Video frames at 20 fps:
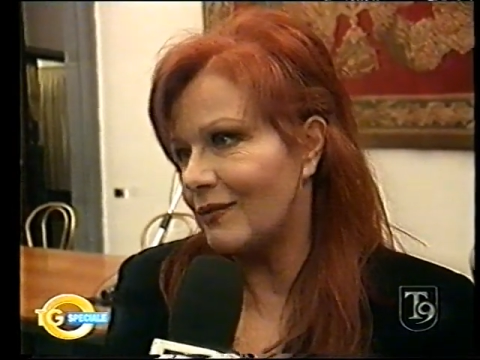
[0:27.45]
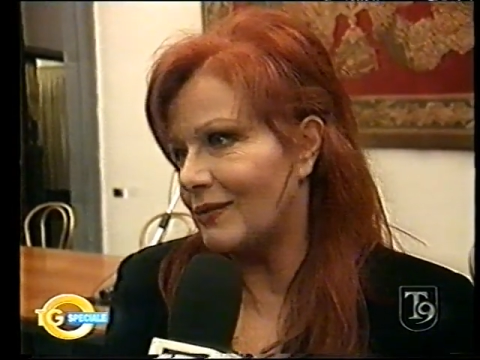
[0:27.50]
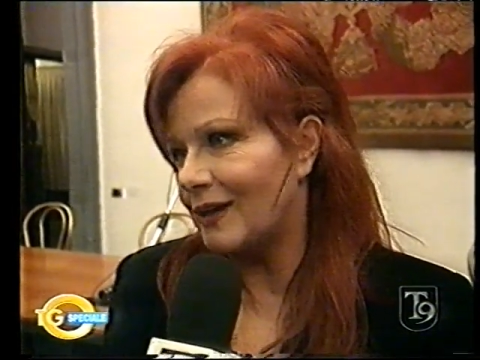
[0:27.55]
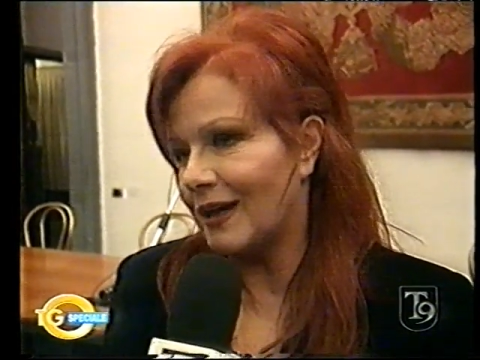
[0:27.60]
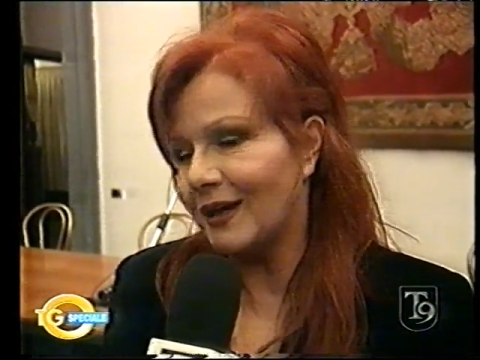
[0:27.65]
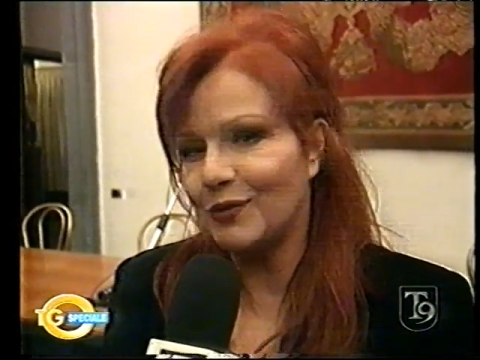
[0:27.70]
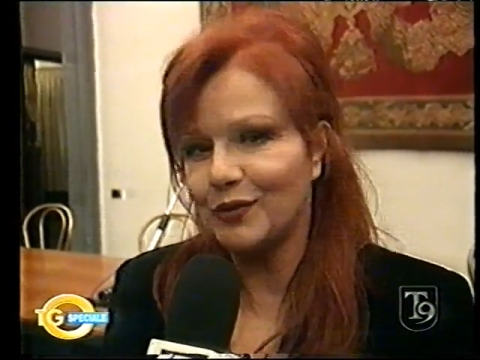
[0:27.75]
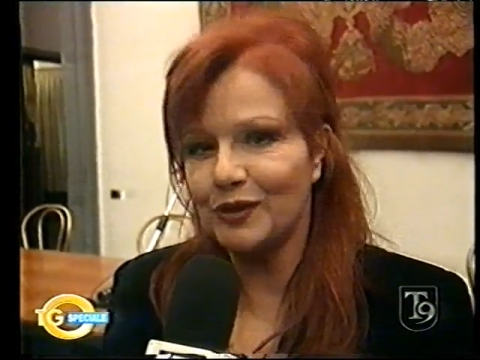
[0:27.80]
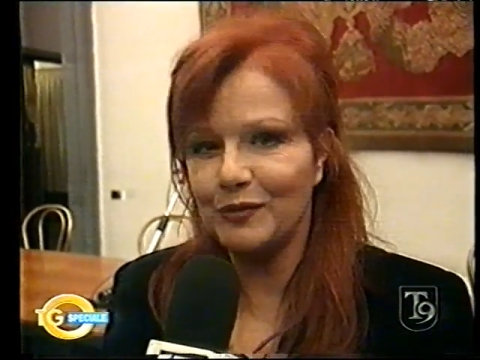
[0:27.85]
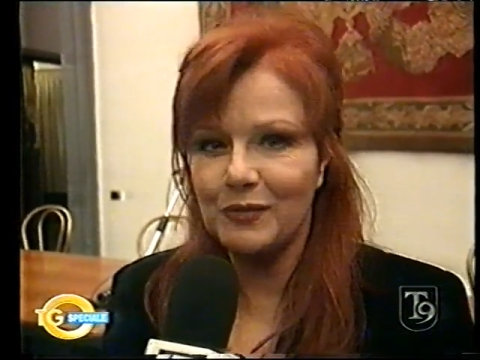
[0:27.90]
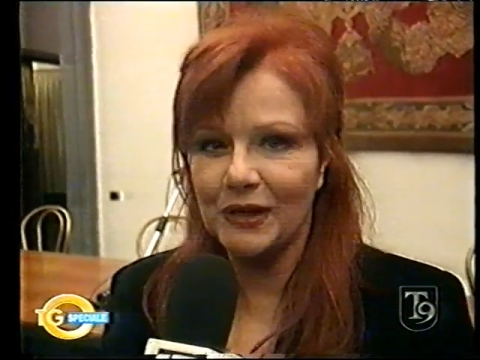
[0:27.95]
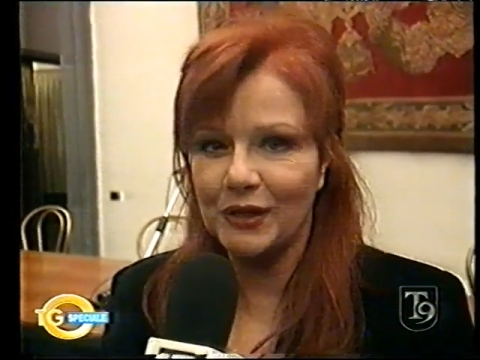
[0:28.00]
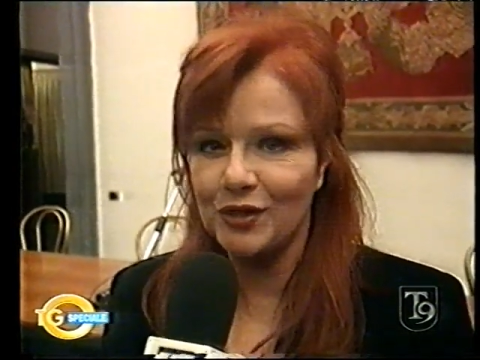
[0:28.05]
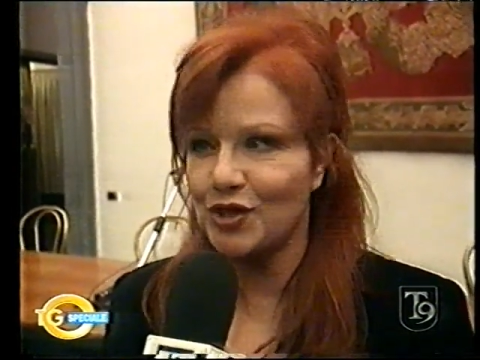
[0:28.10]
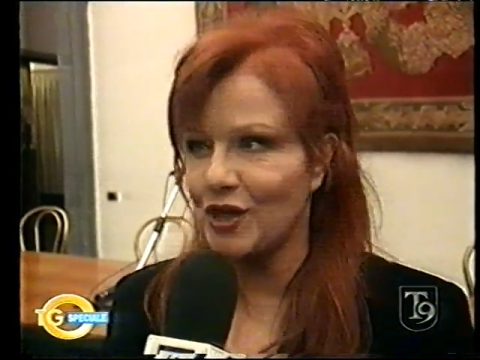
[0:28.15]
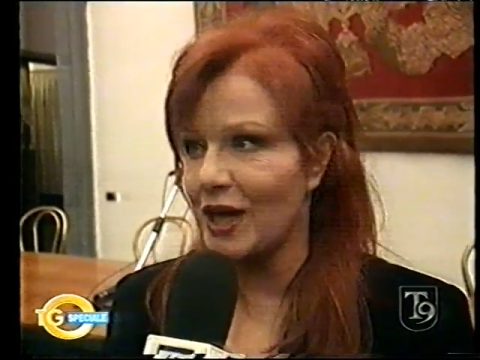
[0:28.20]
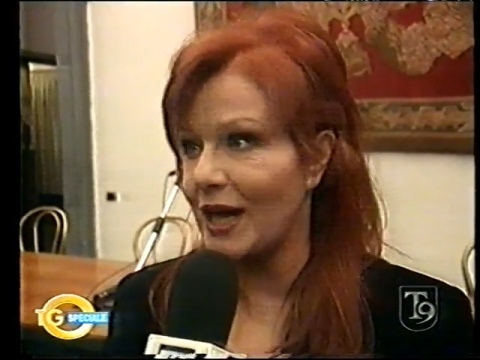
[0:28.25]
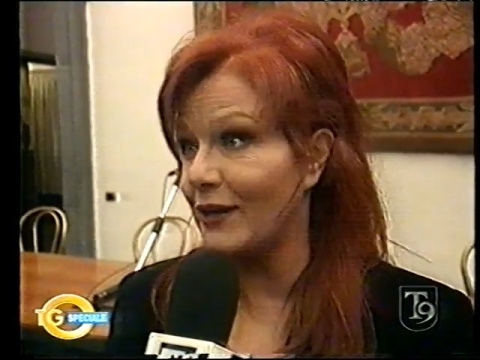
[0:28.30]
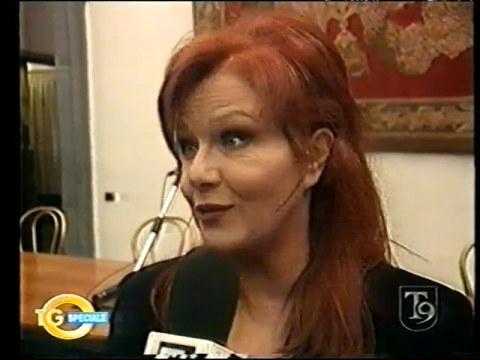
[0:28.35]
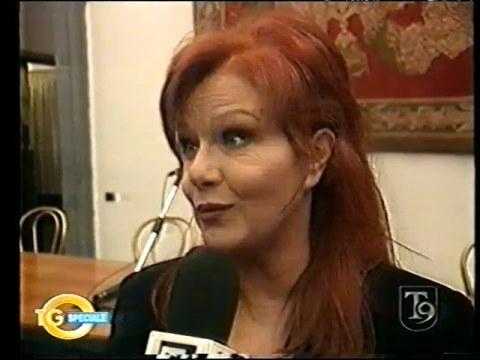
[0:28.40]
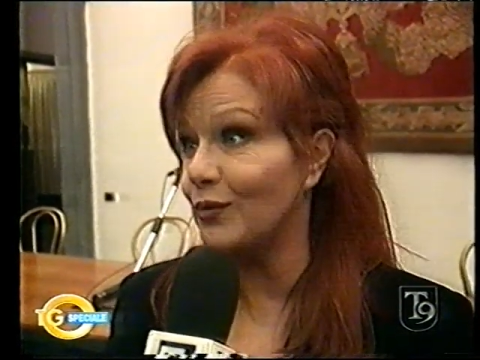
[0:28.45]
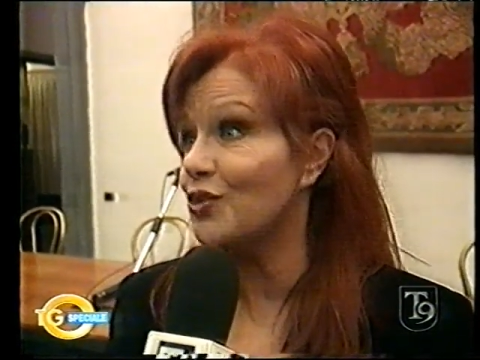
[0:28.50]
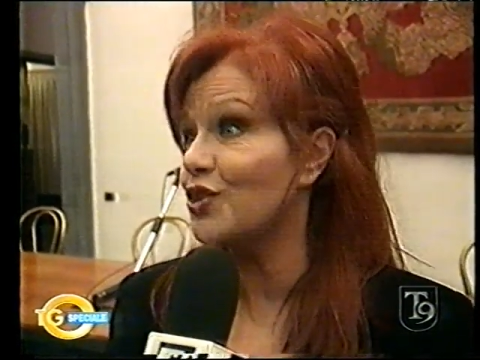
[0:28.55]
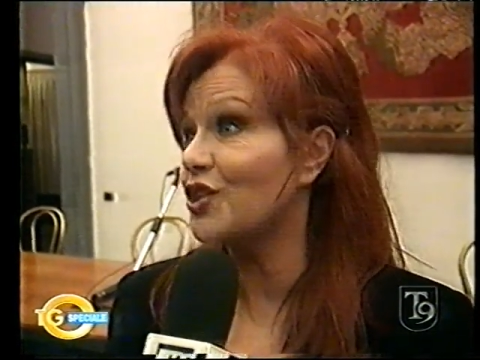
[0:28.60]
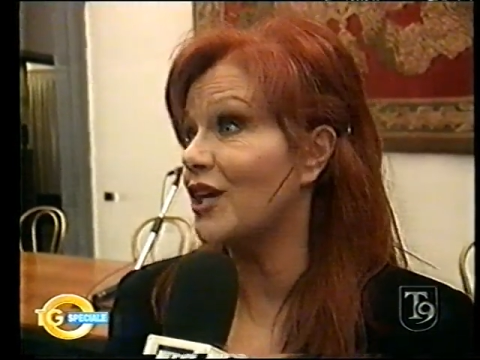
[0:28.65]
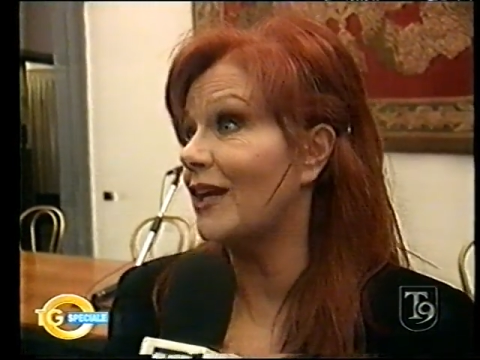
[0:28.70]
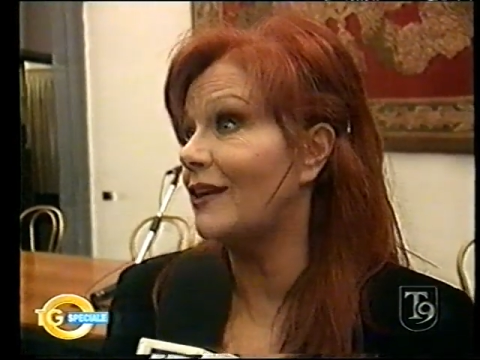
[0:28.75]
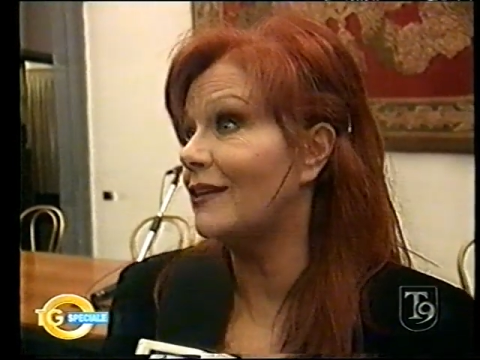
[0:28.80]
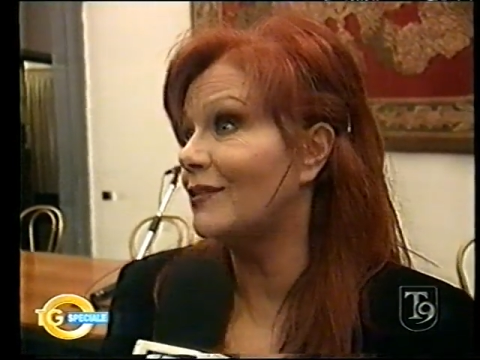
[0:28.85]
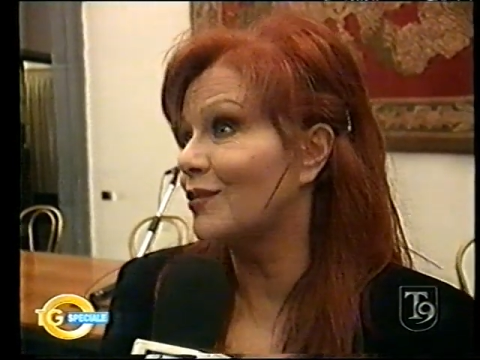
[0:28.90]
il lago di Bracciano
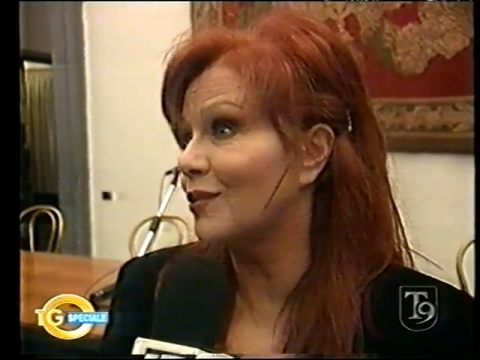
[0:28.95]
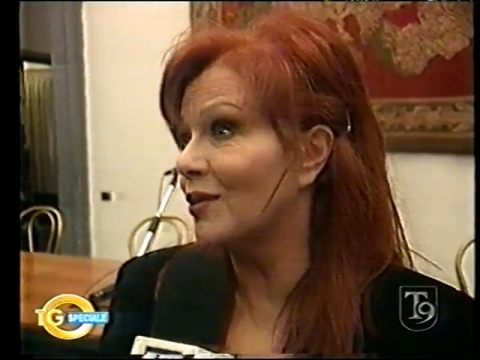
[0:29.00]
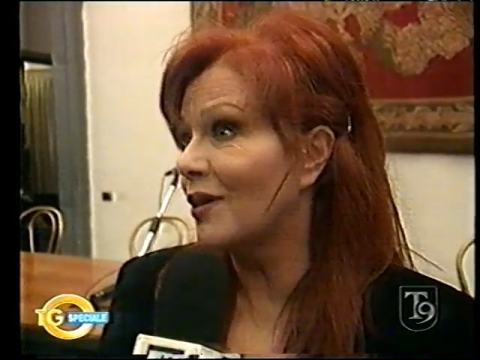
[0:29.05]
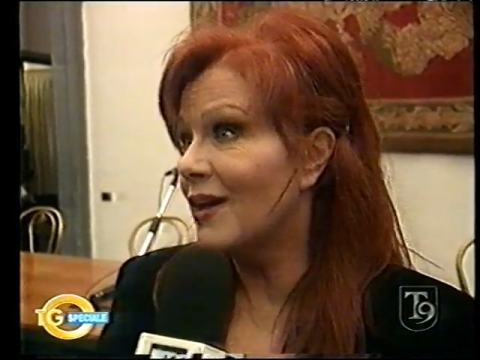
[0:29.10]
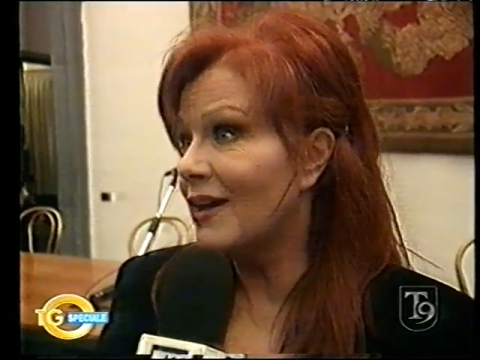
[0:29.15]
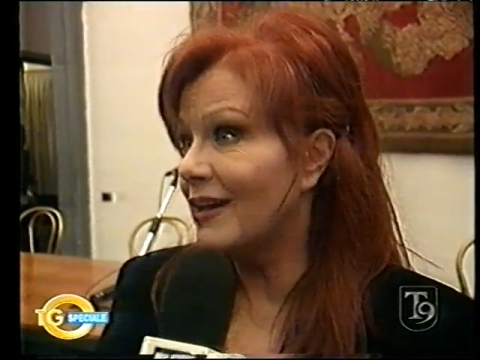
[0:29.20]
scelto